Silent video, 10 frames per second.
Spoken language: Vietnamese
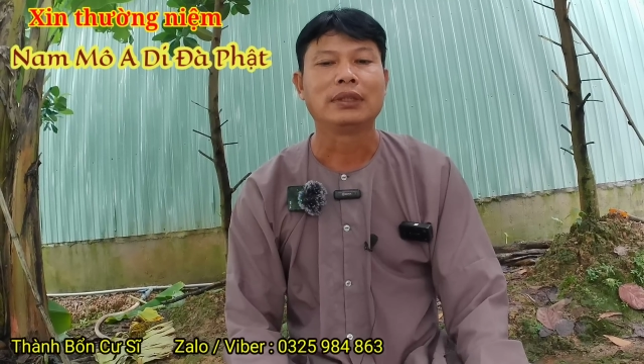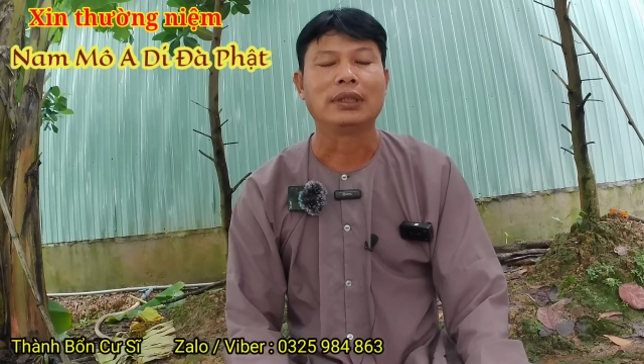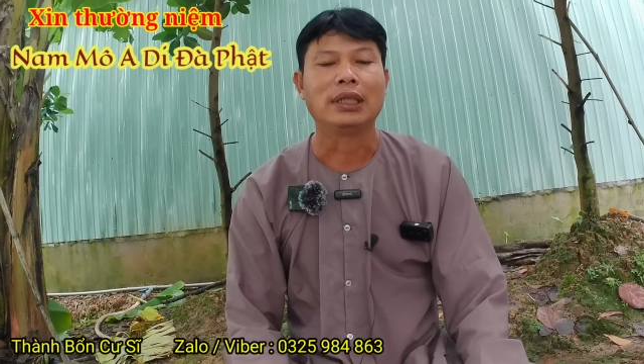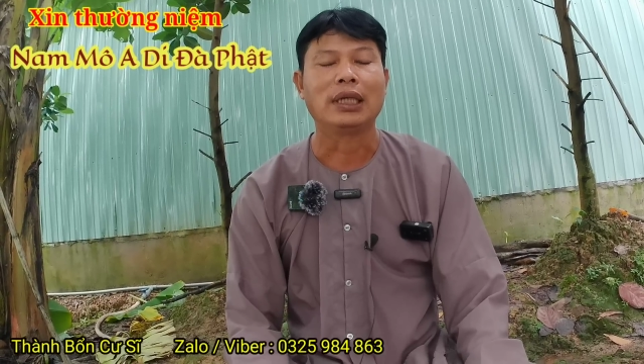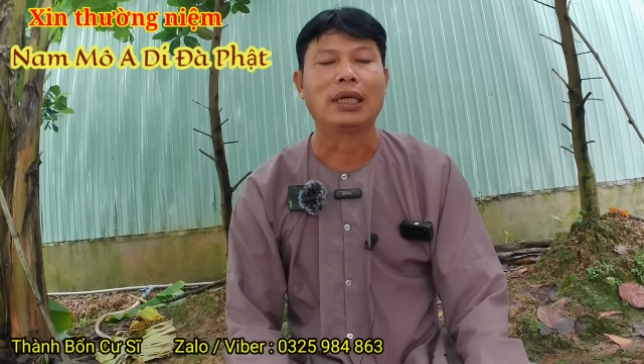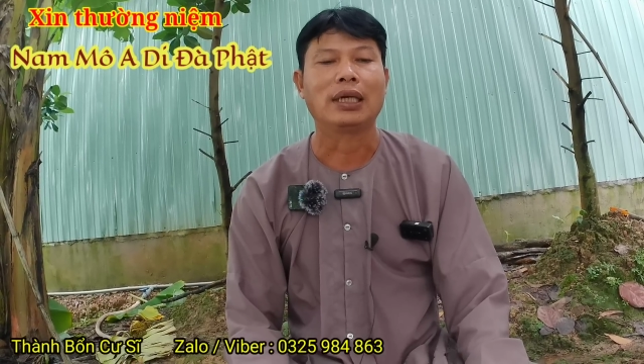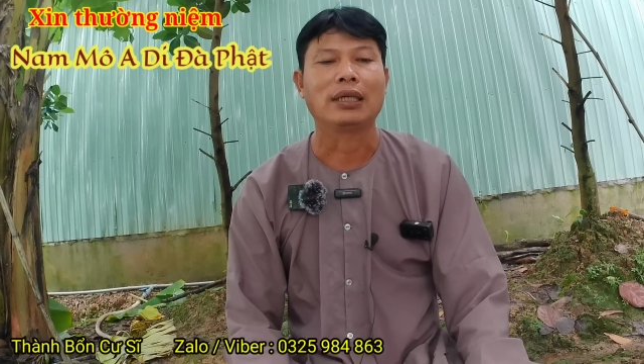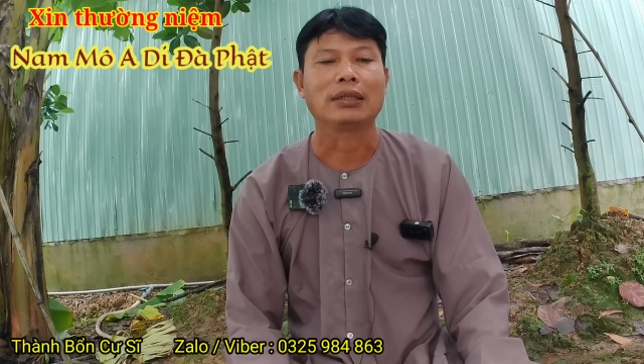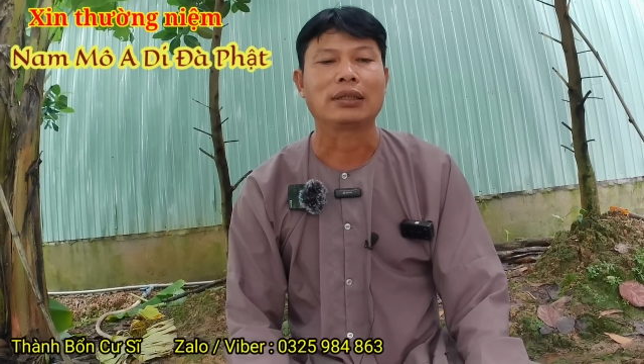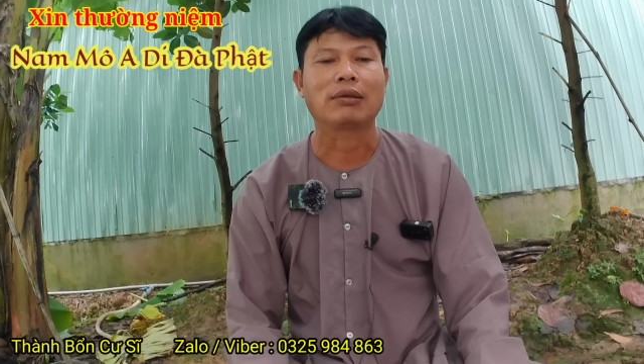Thì
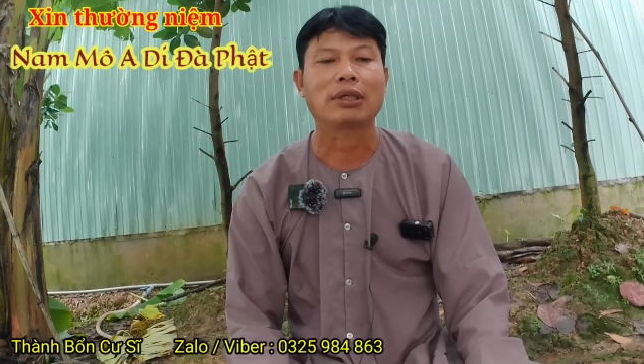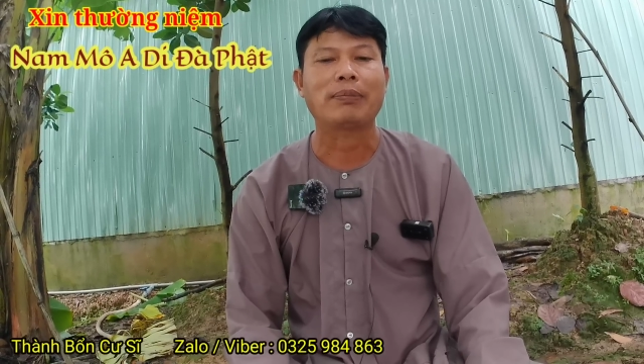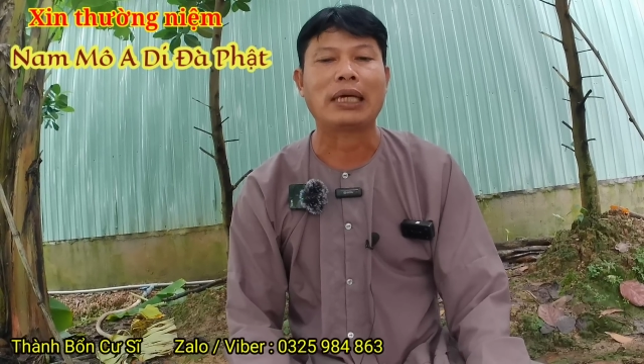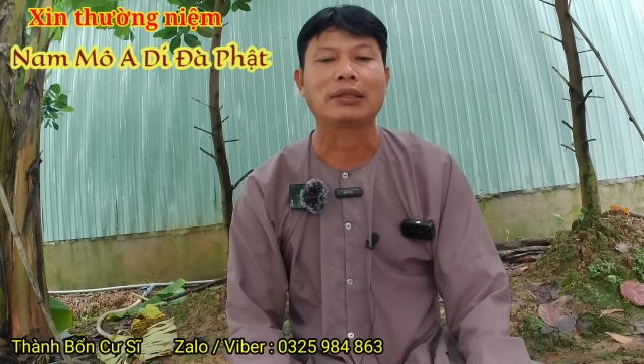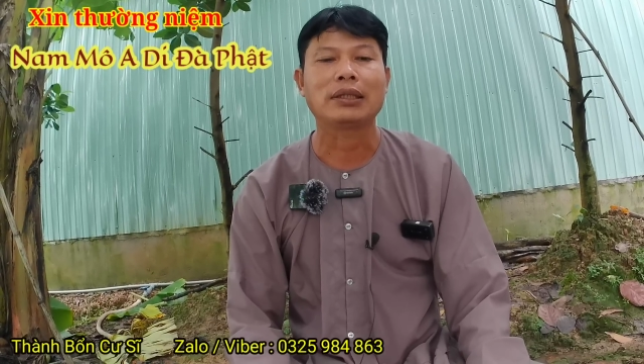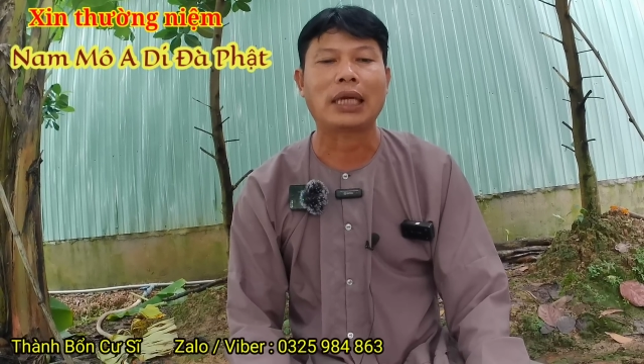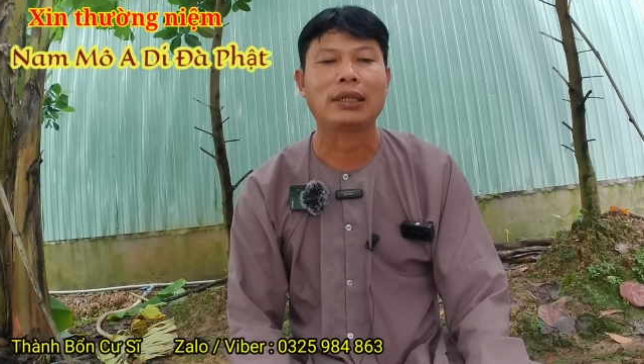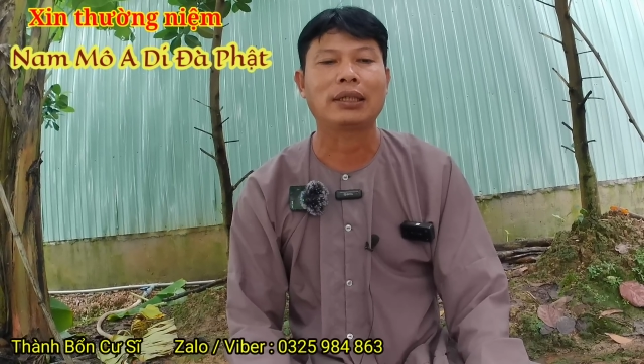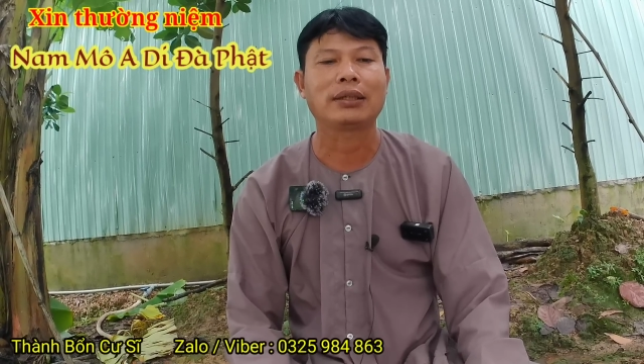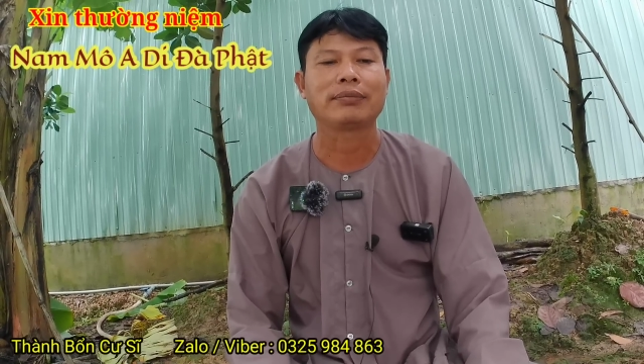trong cái bài Tứ Thánh
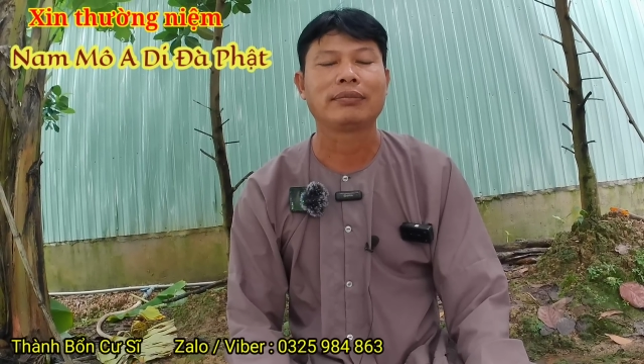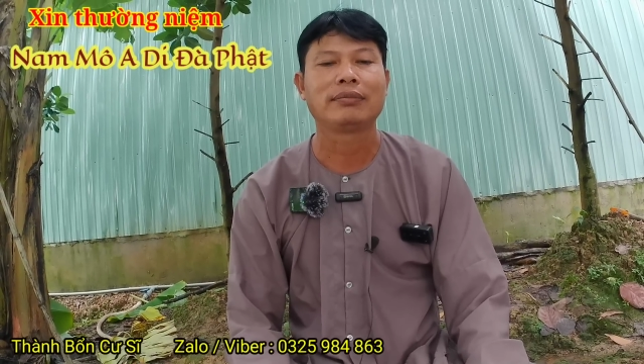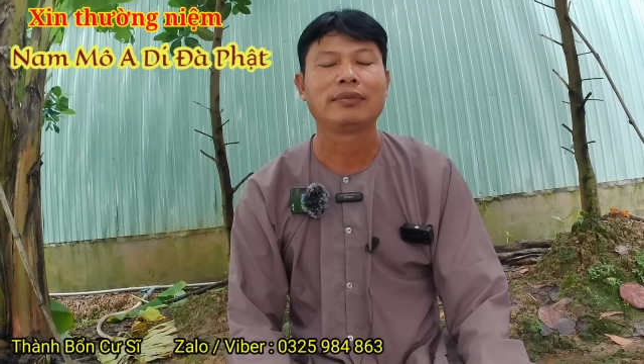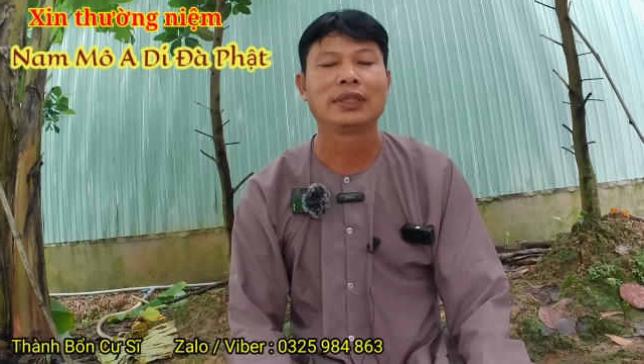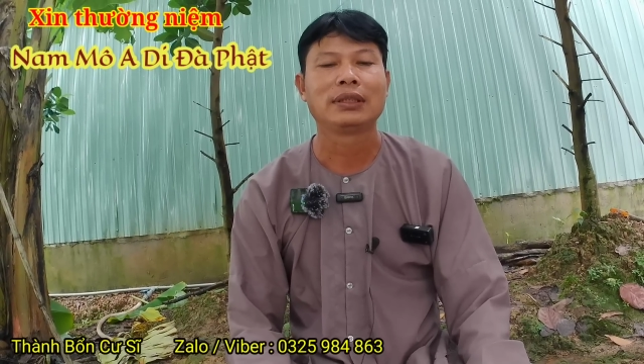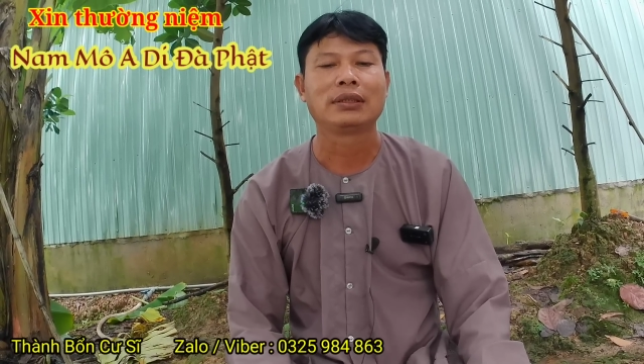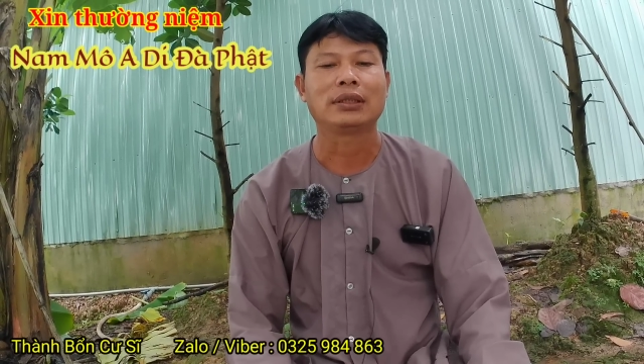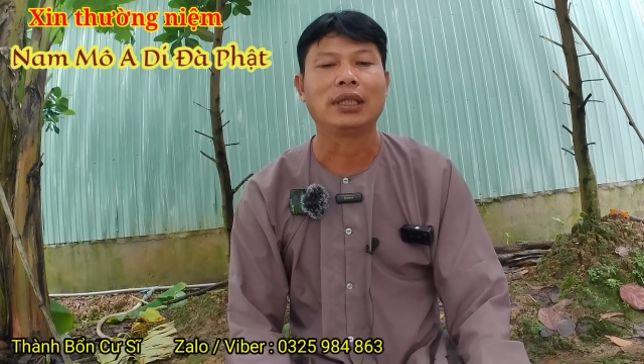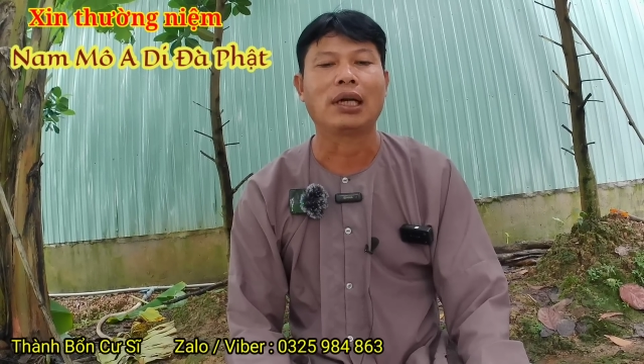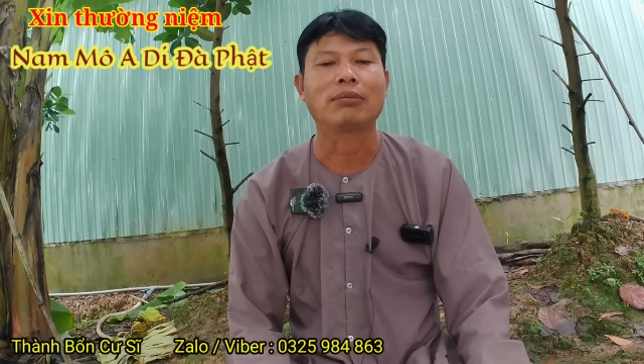đó
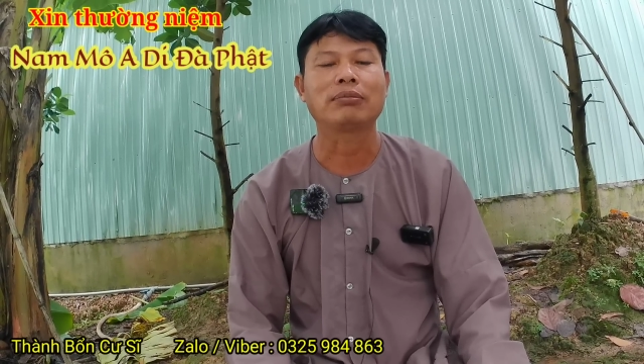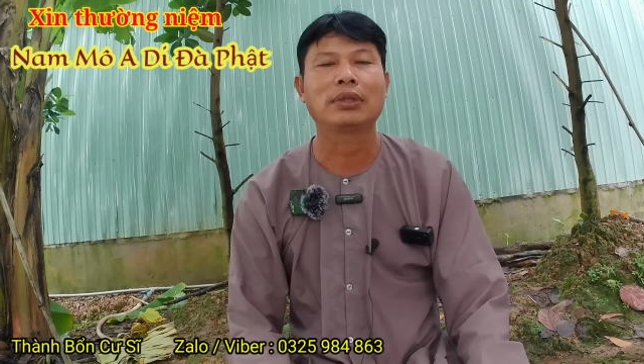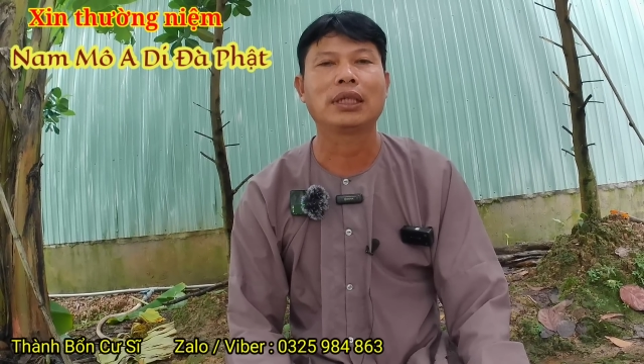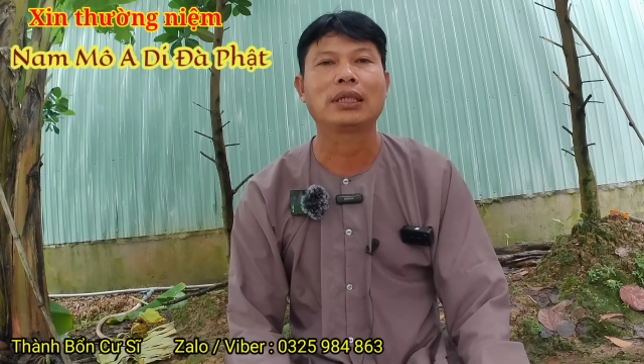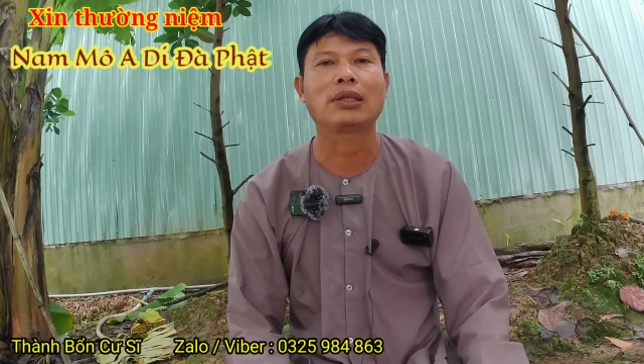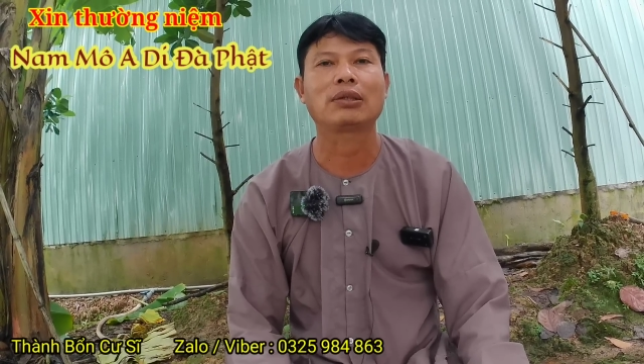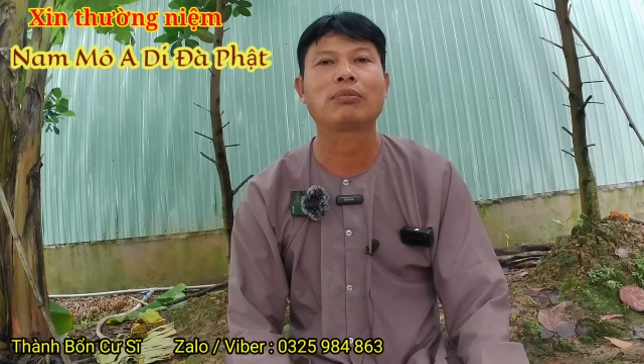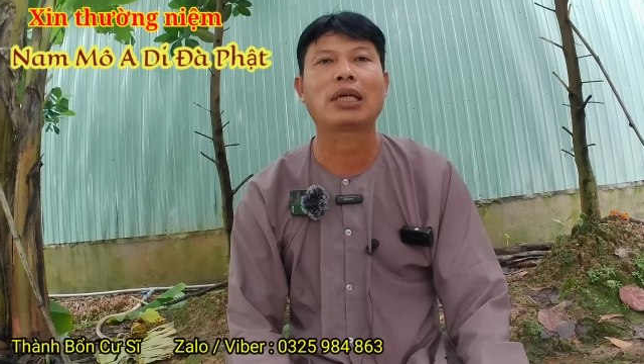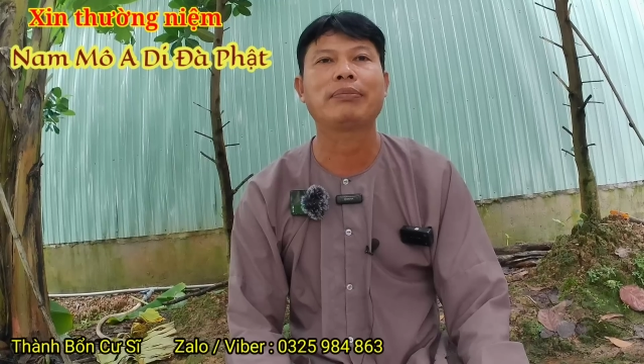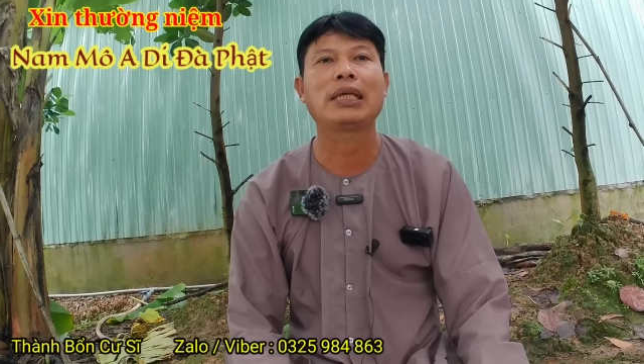thì ổng cho
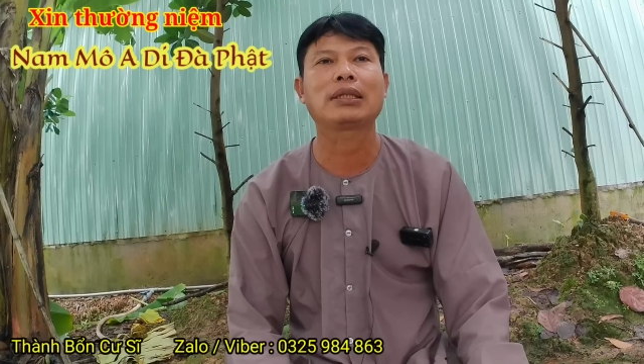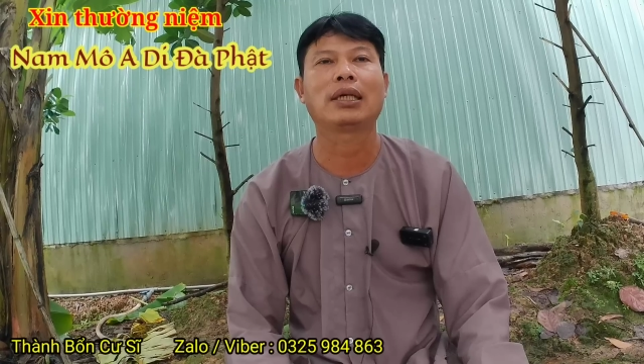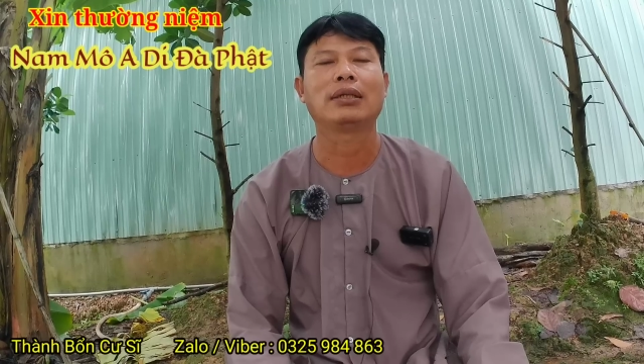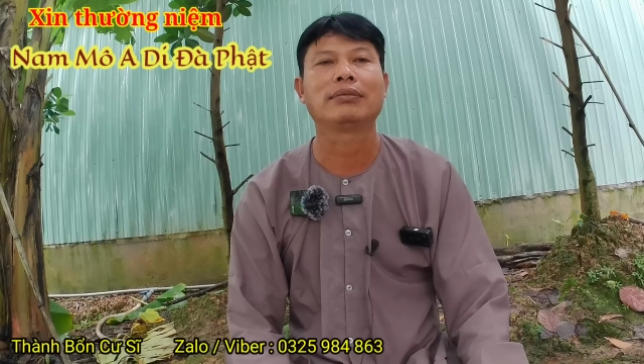chúng ta biết đó: